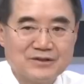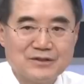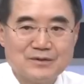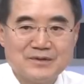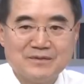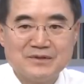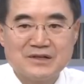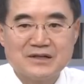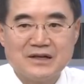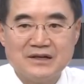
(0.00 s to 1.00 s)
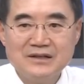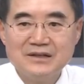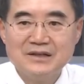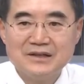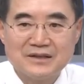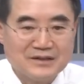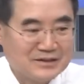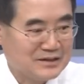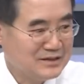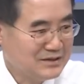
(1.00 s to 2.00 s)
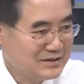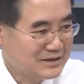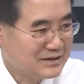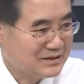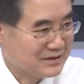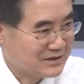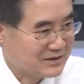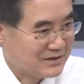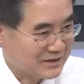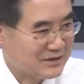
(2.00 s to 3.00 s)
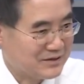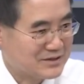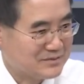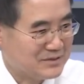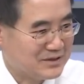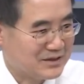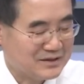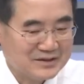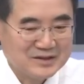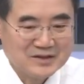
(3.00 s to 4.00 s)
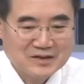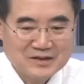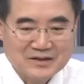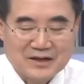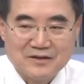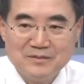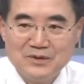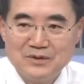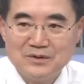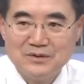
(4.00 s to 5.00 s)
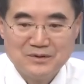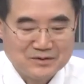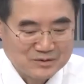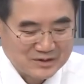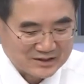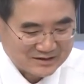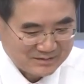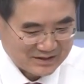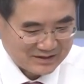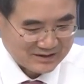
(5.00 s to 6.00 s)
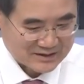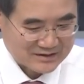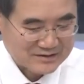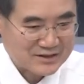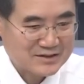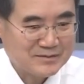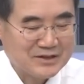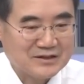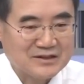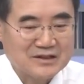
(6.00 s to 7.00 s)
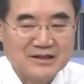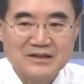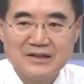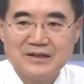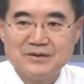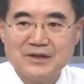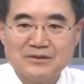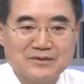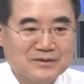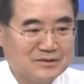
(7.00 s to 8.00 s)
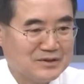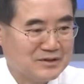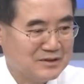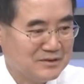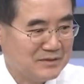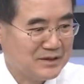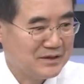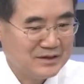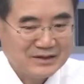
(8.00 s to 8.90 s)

역시 소비자 물가가 굉장히 이렇게 낮게 나왔습니다. 음. 다들 뭐 어, 오늘 아침에 가장 관심이 되니까 우리 한국경제TV의